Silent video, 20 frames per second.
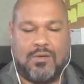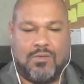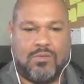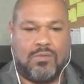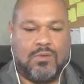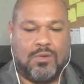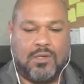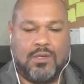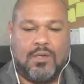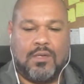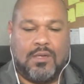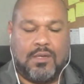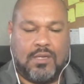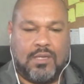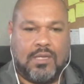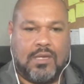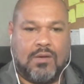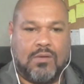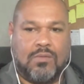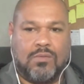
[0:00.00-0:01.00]
um,
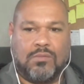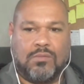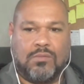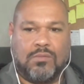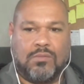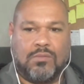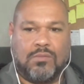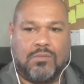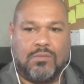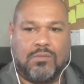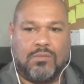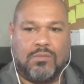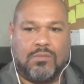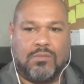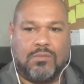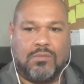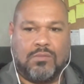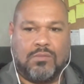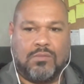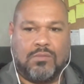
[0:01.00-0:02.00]
que é um, é um
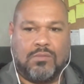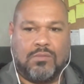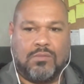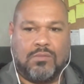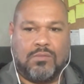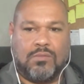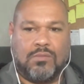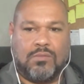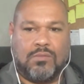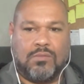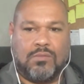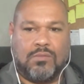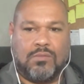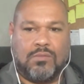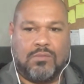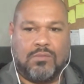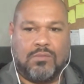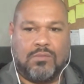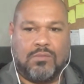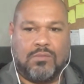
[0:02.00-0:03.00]
grupo
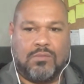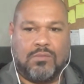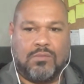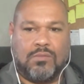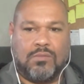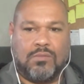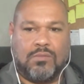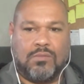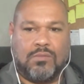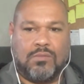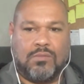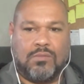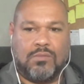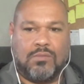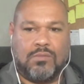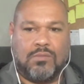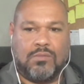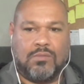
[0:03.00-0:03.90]
extremista islâmico, né?